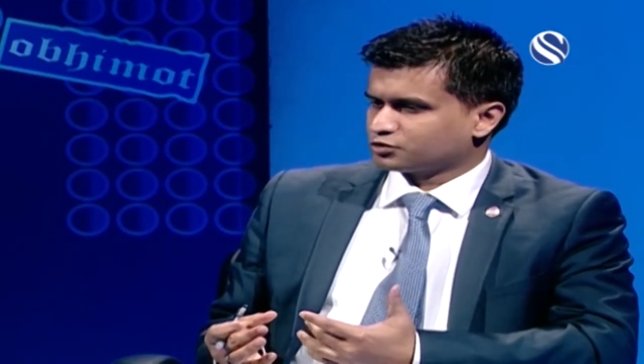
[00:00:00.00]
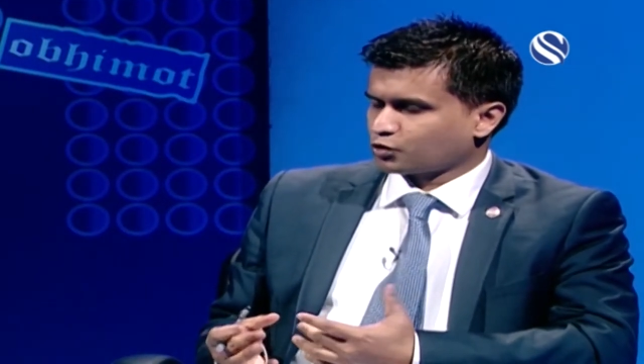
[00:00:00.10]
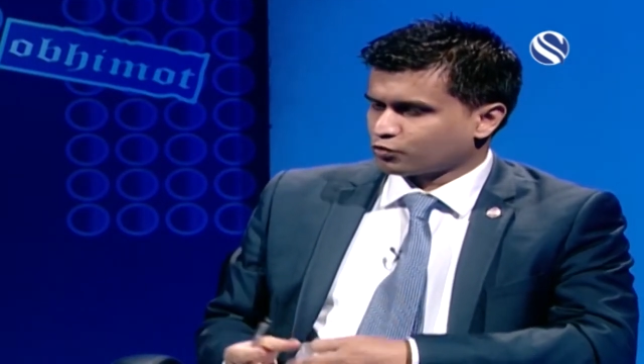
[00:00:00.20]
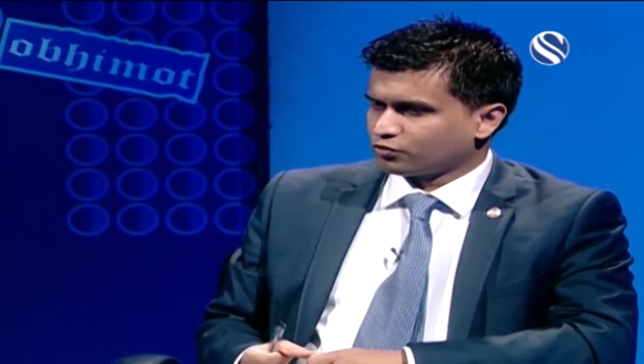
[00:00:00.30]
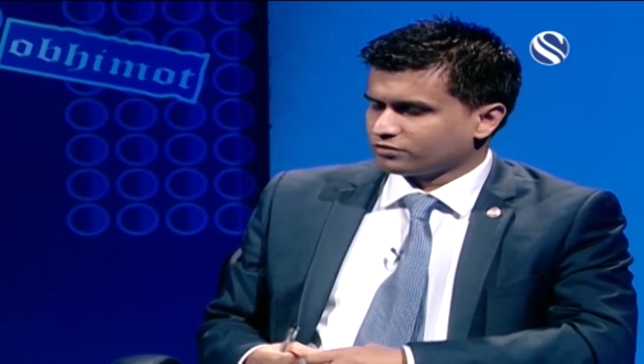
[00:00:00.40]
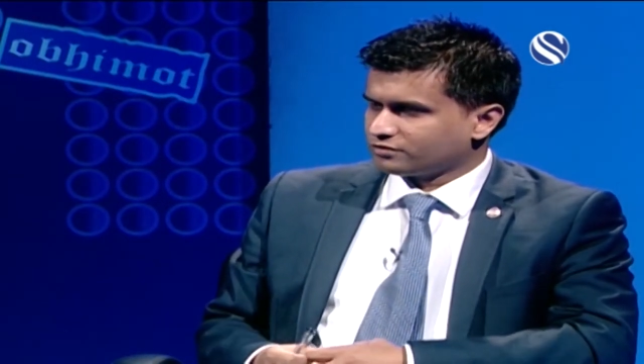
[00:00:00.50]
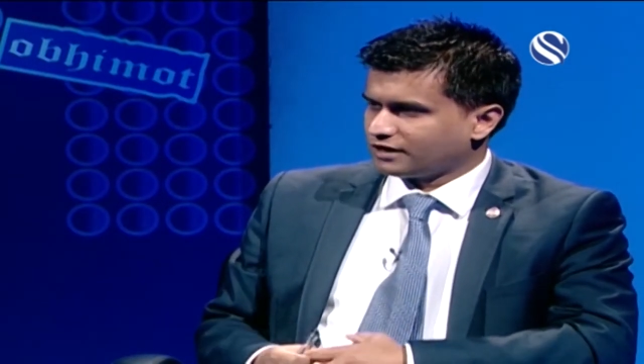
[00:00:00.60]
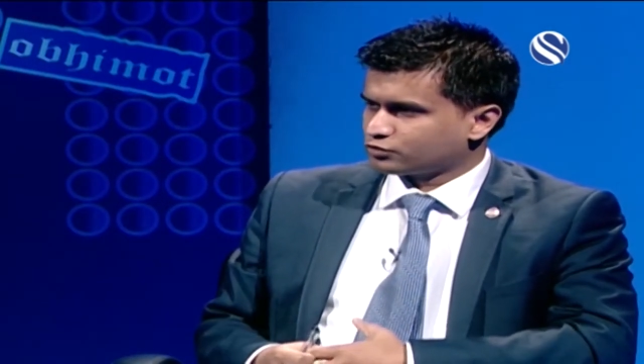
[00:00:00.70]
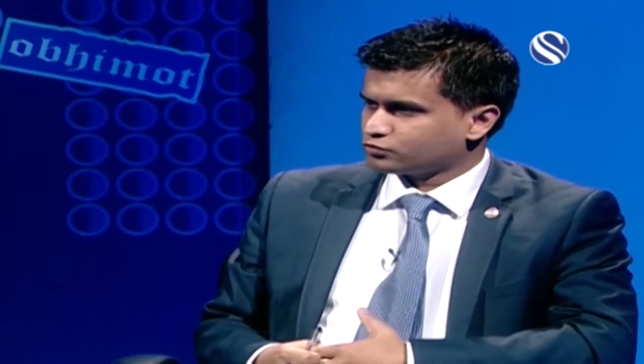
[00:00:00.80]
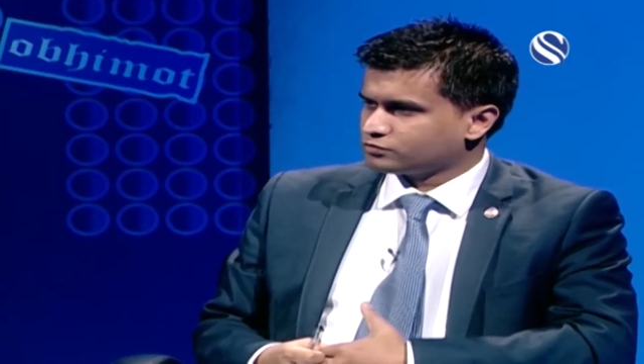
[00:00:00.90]
তখন
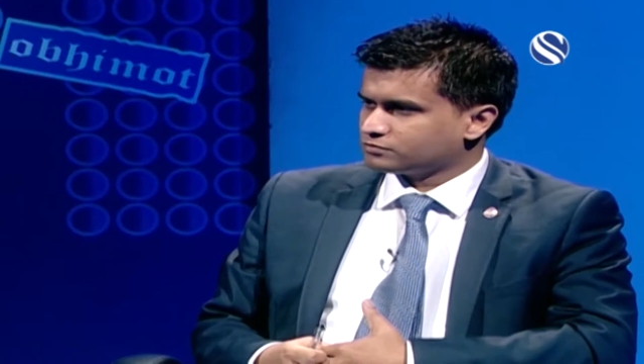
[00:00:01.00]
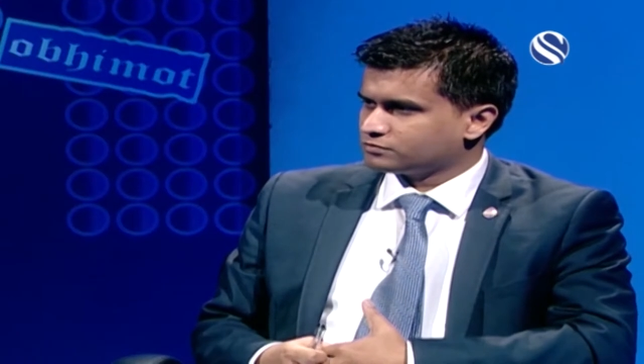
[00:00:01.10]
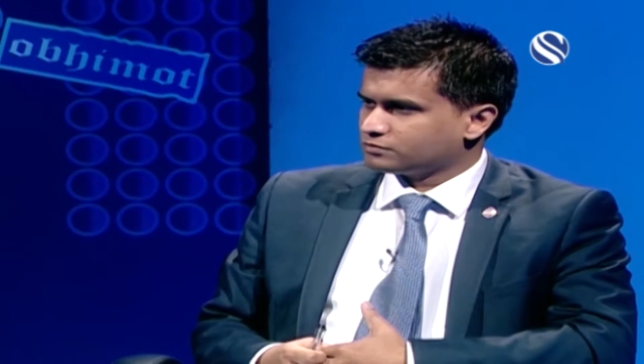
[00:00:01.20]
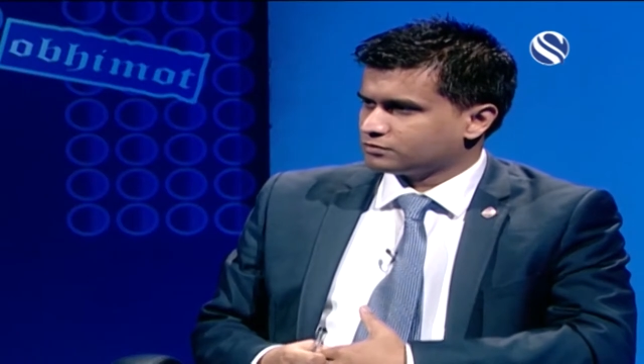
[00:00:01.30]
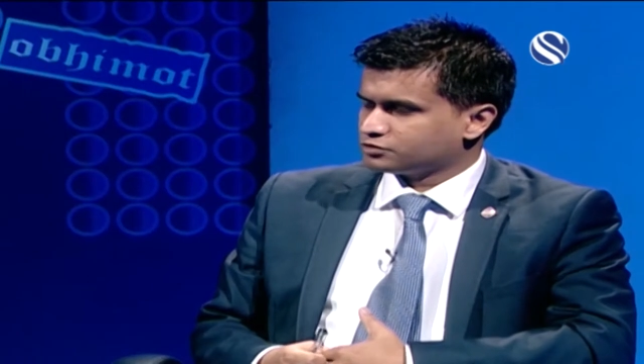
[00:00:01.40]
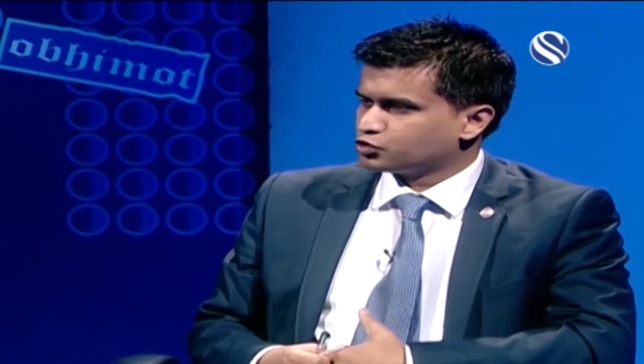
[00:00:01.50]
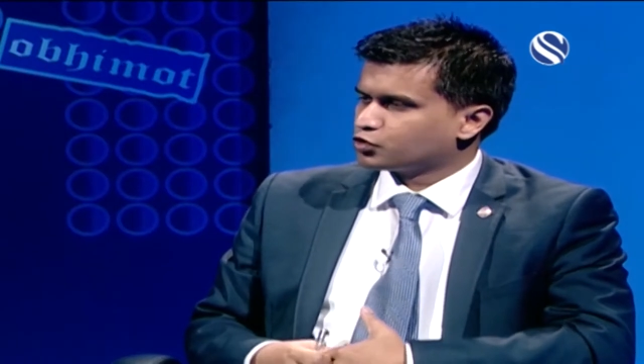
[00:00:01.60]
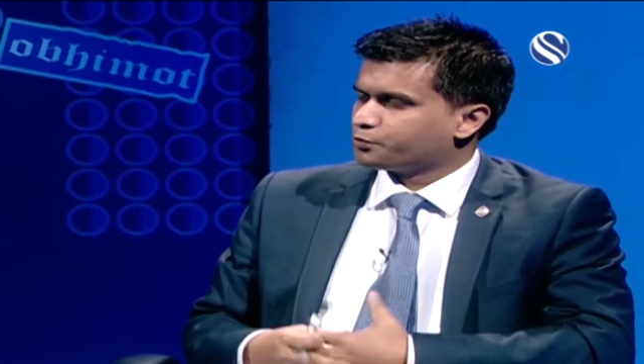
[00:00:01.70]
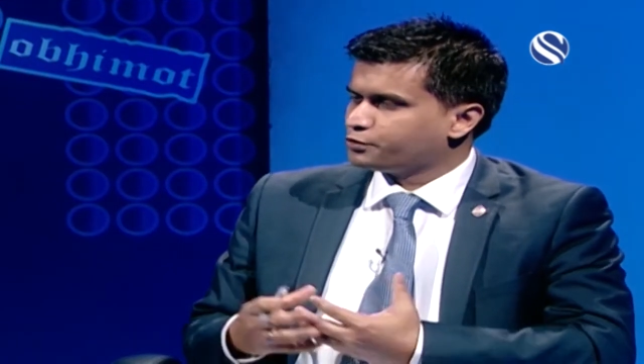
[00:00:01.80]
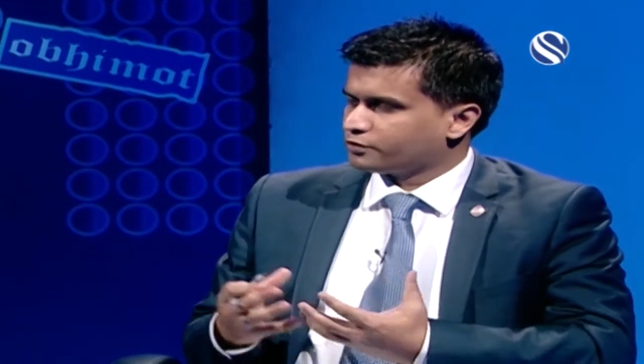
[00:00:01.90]
এত
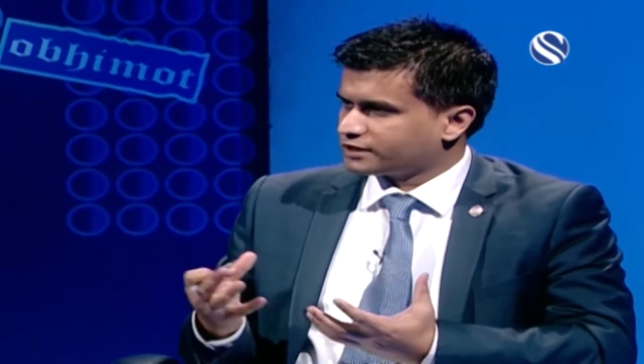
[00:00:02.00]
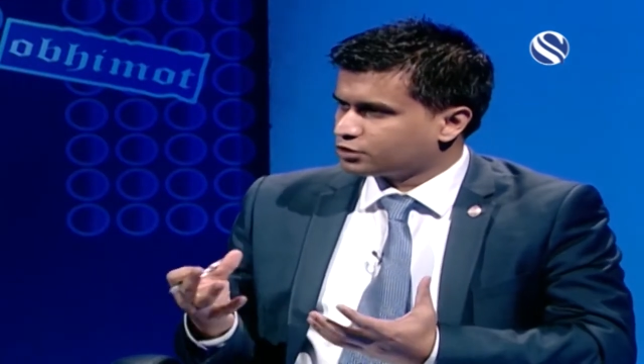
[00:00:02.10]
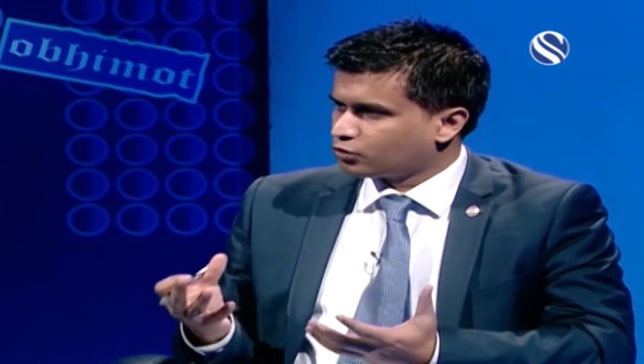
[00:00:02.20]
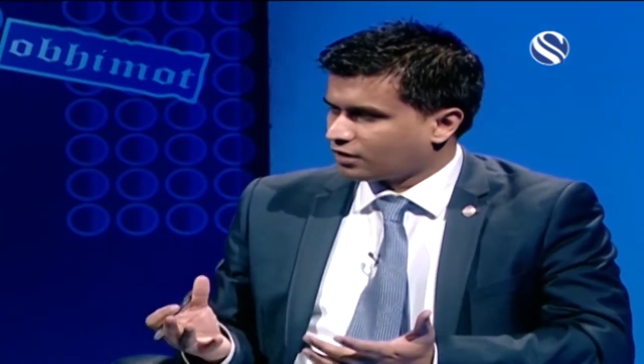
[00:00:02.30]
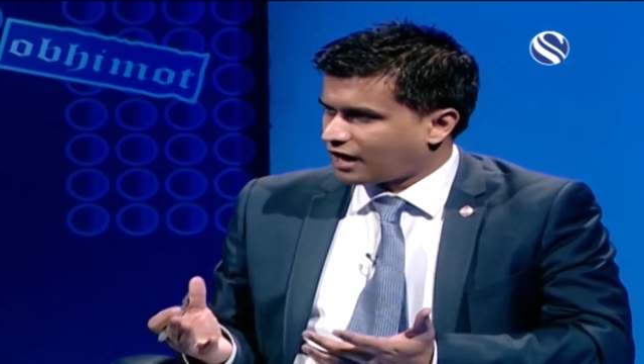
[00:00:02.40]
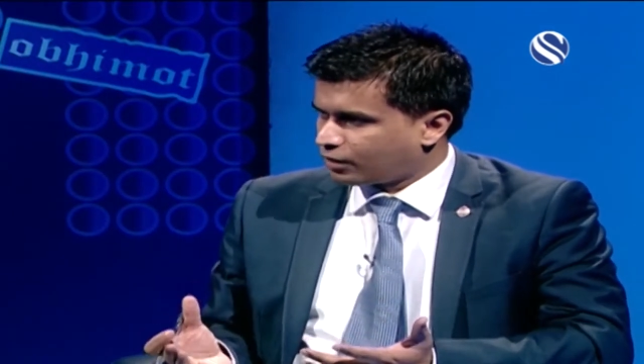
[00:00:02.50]
জনপ্রিয় একটি দল